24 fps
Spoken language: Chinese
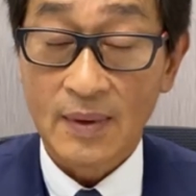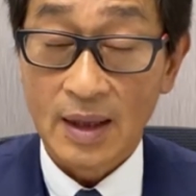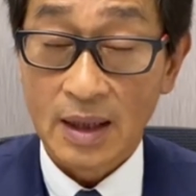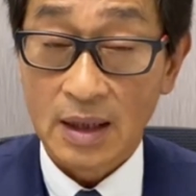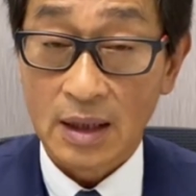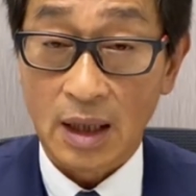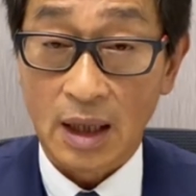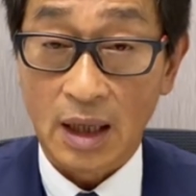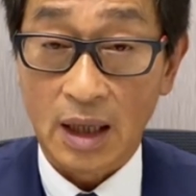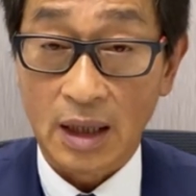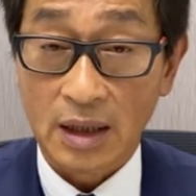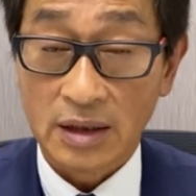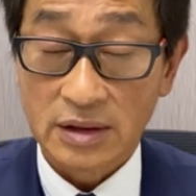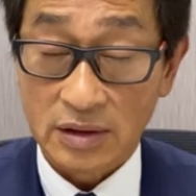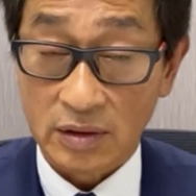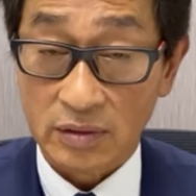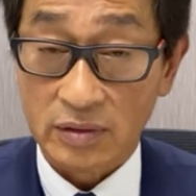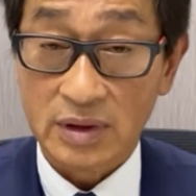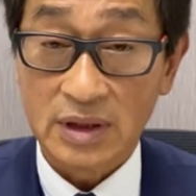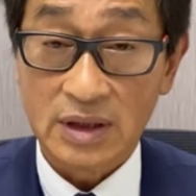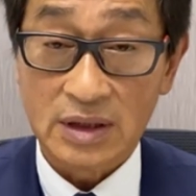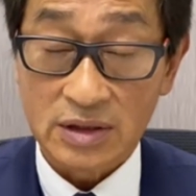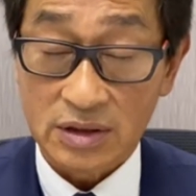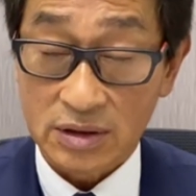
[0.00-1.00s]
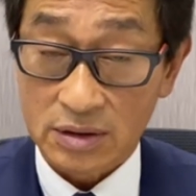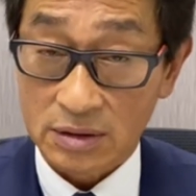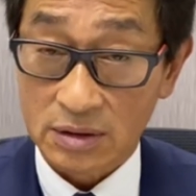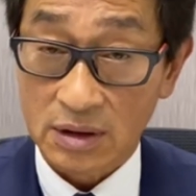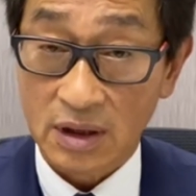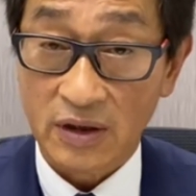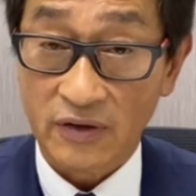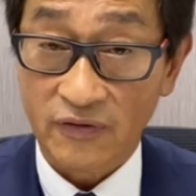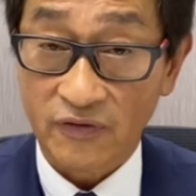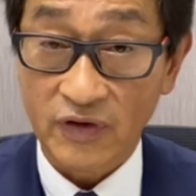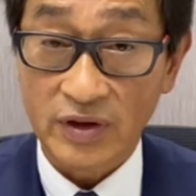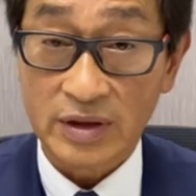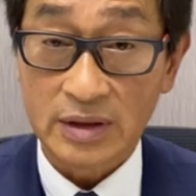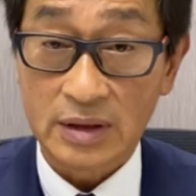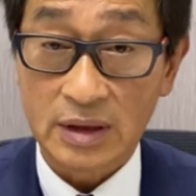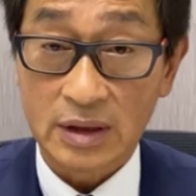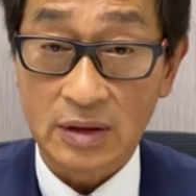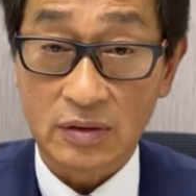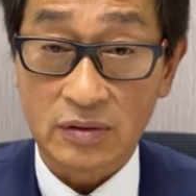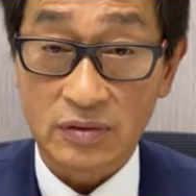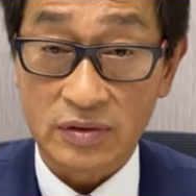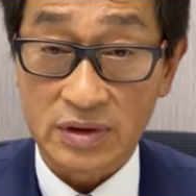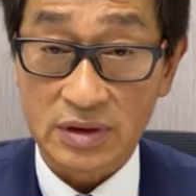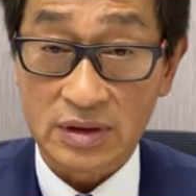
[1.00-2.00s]
啊，有利十月份
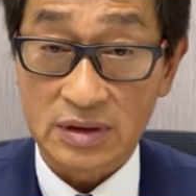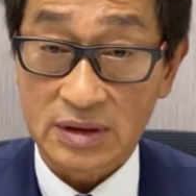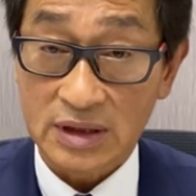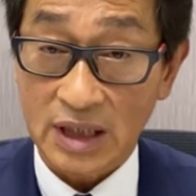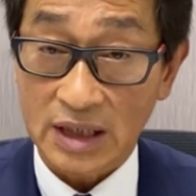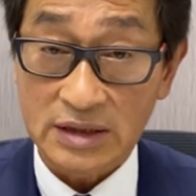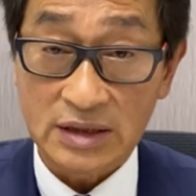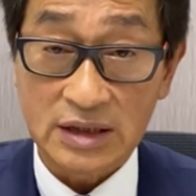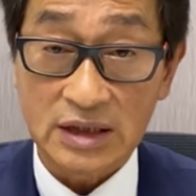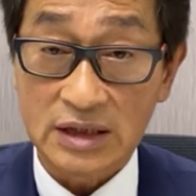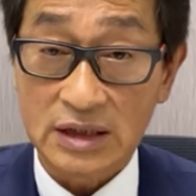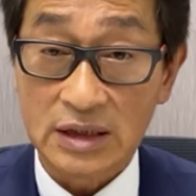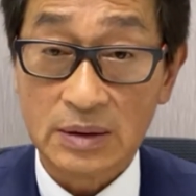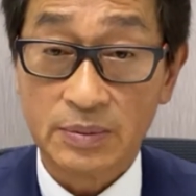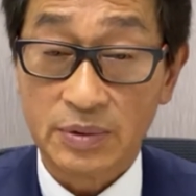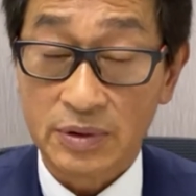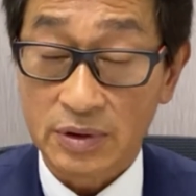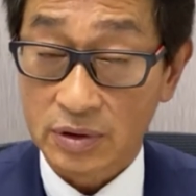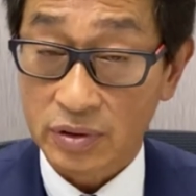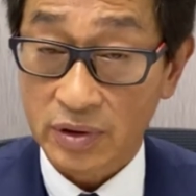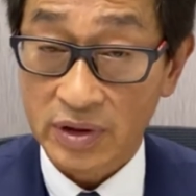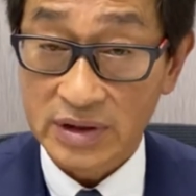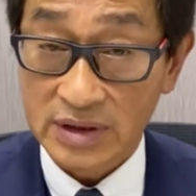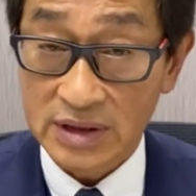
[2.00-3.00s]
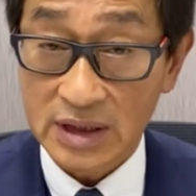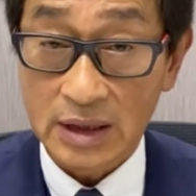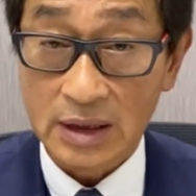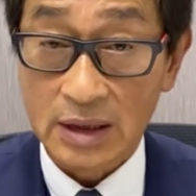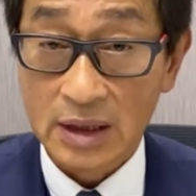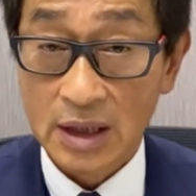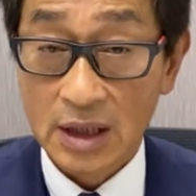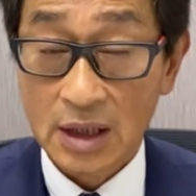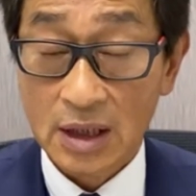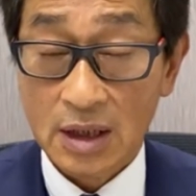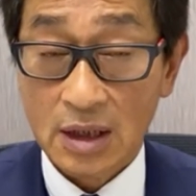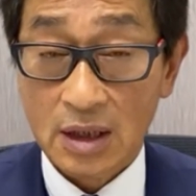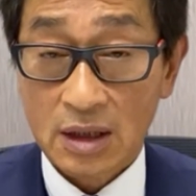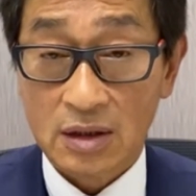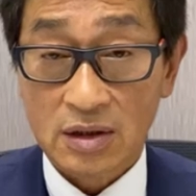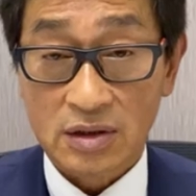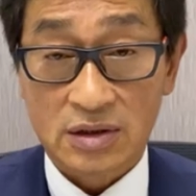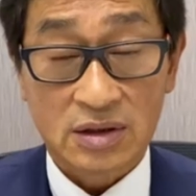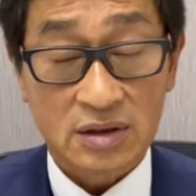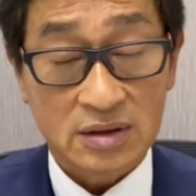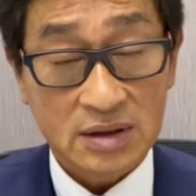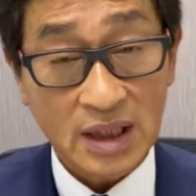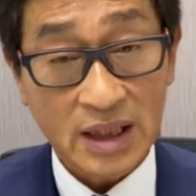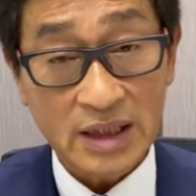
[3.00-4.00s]
的股市再进一步推进。可
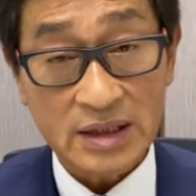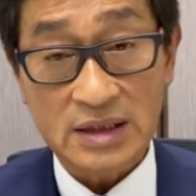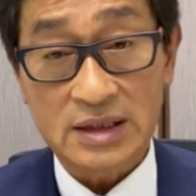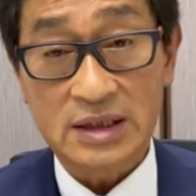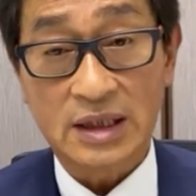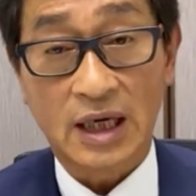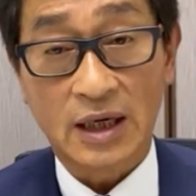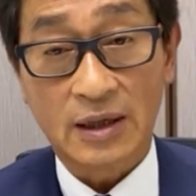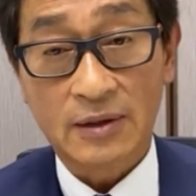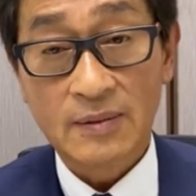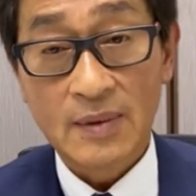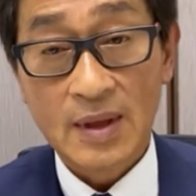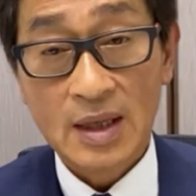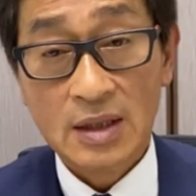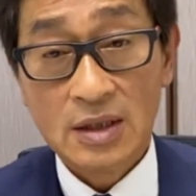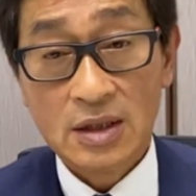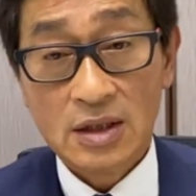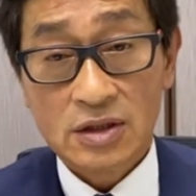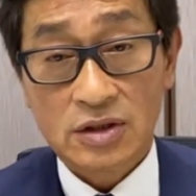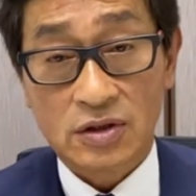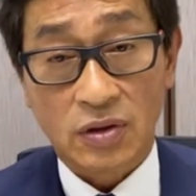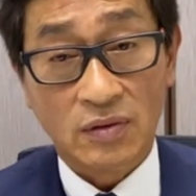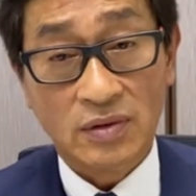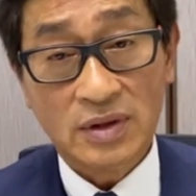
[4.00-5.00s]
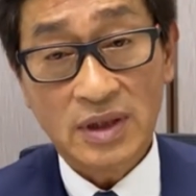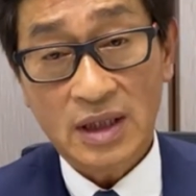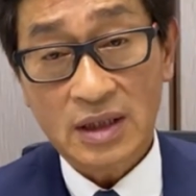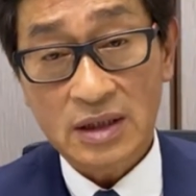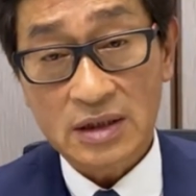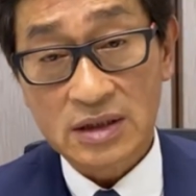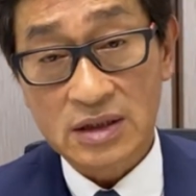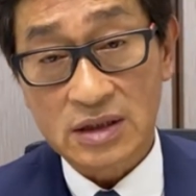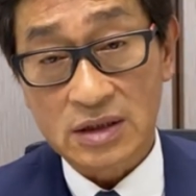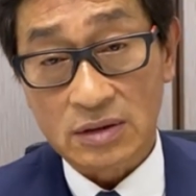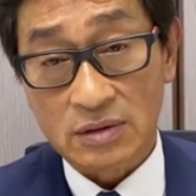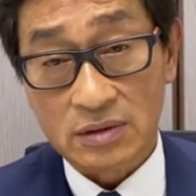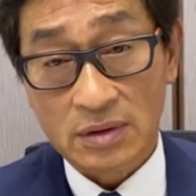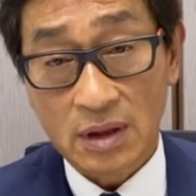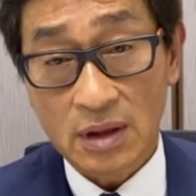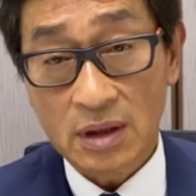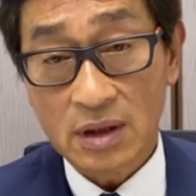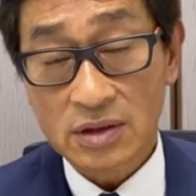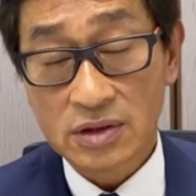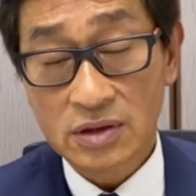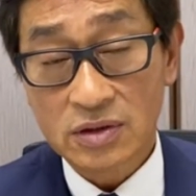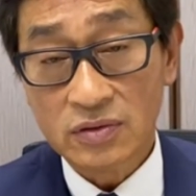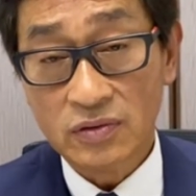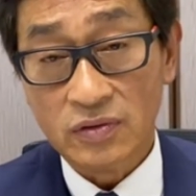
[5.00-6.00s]
是，在想，从那个九月
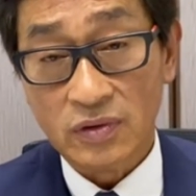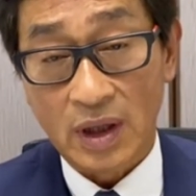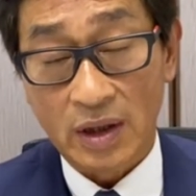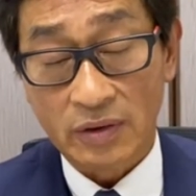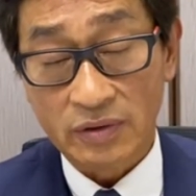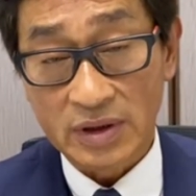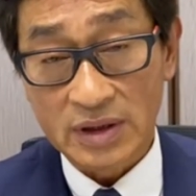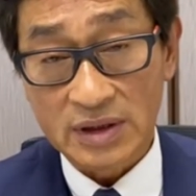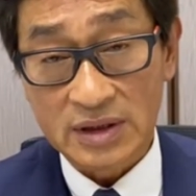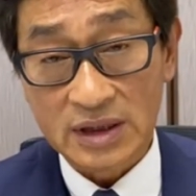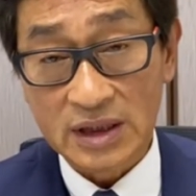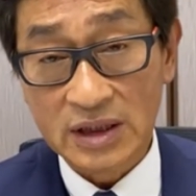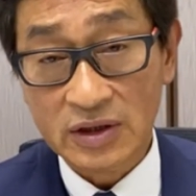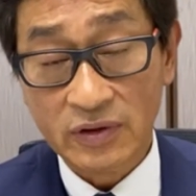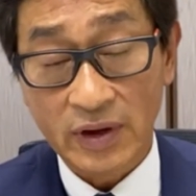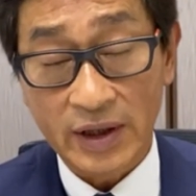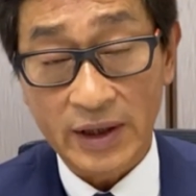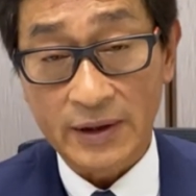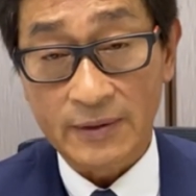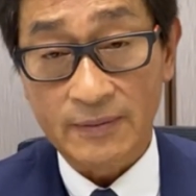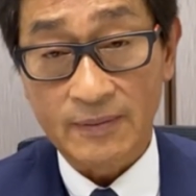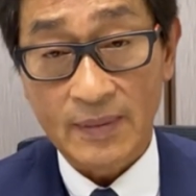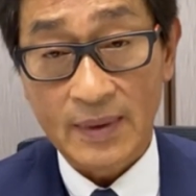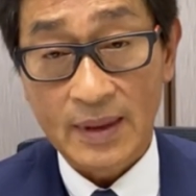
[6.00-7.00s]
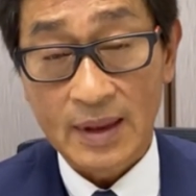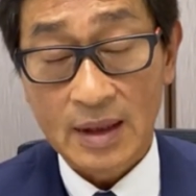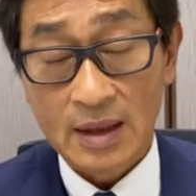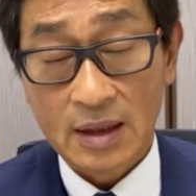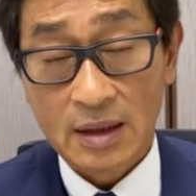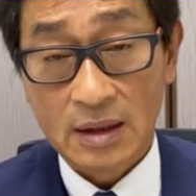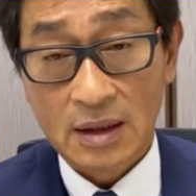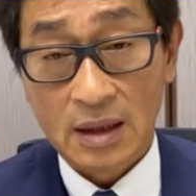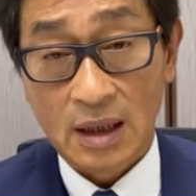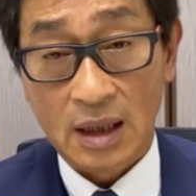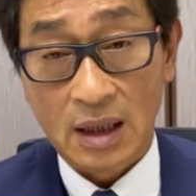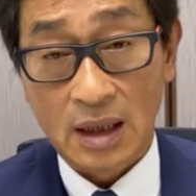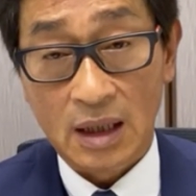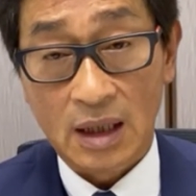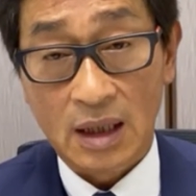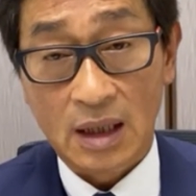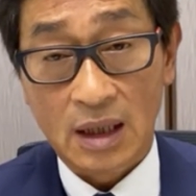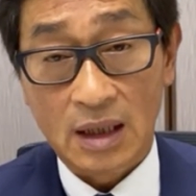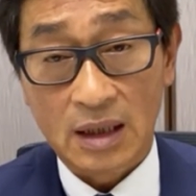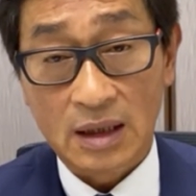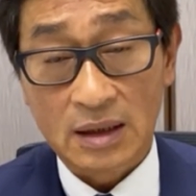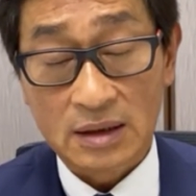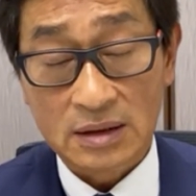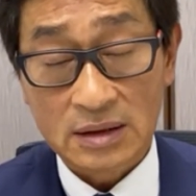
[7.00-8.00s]
二十五号的低位，
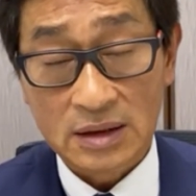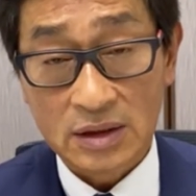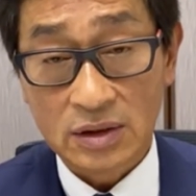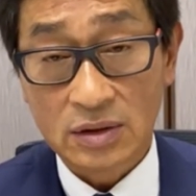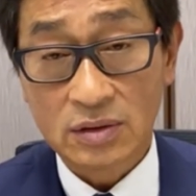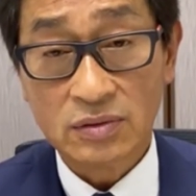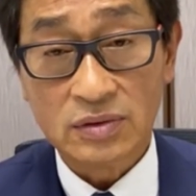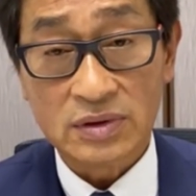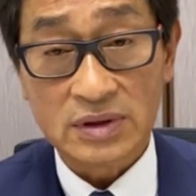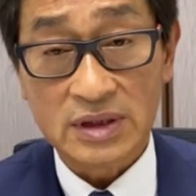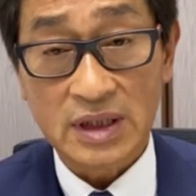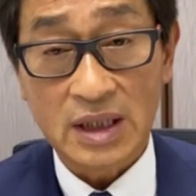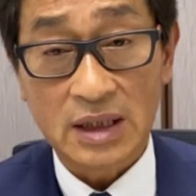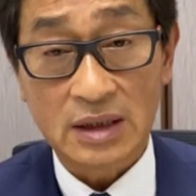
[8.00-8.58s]
啊，一度见